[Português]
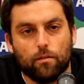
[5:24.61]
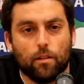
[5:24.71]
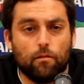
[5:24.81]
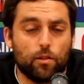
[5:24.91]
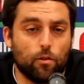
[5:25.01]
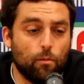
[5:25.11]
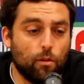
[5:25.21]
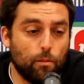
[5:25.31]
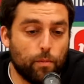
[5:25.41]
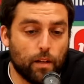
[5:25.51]
Em relação à
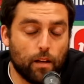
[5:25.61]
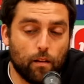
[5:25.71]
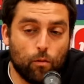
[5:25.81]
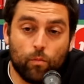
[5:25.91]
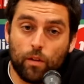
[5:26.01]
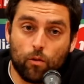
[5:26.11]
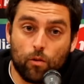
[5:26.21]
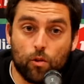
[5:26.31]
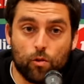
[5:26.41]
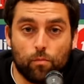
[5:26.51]
bola parada, é um momento
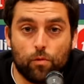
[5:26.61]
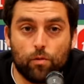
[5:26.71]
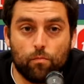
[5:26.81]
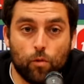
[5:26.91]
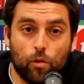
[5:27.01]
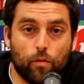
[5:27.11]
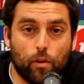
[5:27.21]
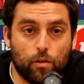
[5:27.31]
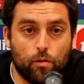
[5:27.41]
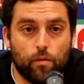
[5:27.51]
onde nós somos muito
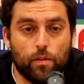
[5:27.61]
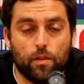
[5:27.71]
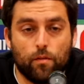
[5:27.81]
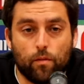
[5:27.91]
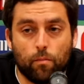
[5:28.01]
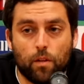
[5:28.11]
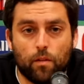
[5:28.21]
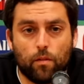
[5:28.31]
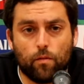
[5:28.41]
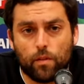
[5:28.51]
fortes ofensivamente,